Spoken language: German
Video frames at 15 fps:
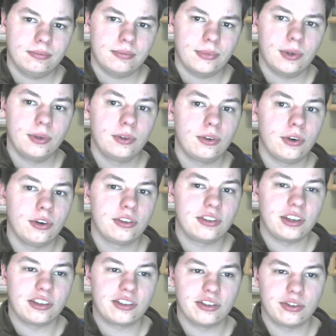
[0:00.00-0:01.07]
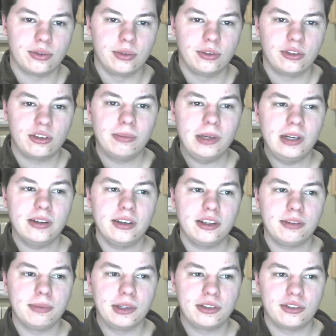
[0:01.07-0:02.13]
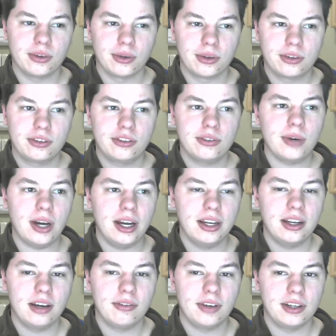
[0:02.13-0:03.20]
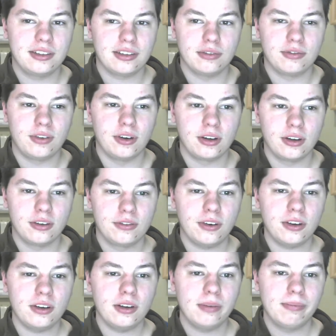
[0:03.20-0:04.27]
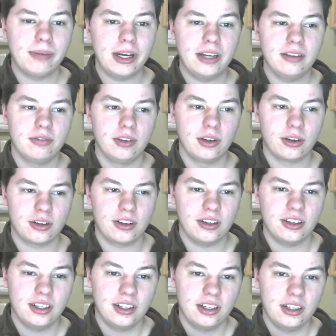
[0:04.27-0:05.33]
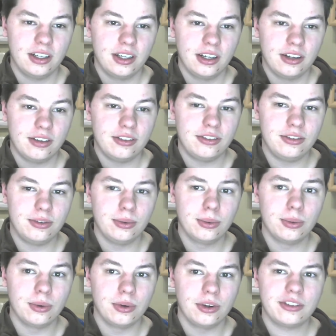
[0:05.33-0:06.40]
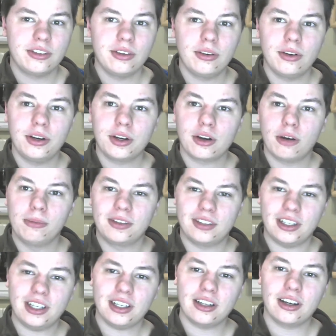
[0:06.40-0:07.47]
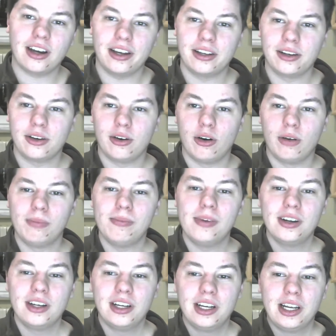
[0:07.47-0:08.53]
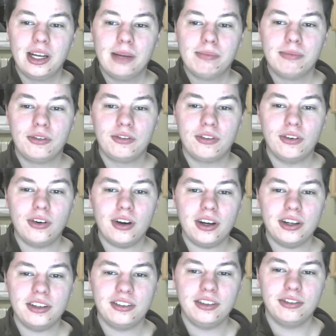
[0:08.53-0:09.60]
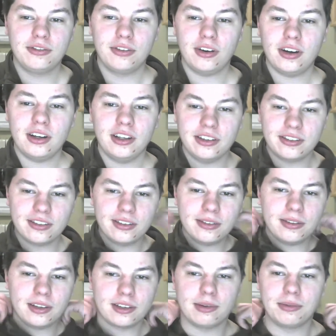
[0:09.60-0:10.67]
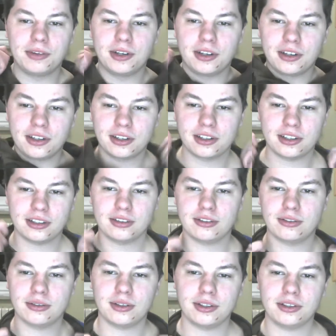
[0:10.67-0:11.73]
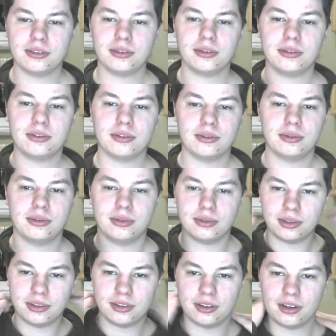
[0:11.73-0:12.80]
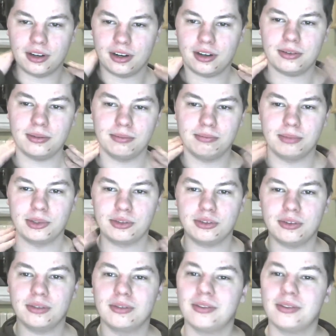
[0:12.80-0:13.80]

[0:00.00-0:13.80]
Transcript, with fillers: und äußerst gesund melde ich mich zurück zu einer weiteren Folge von meinem Vlog. So, es sind neue Kommentare reingekommen. Bevor ich die vorlese, erstmal wieder den Kragen zurechtdrücken. So, ja, ein bisschen.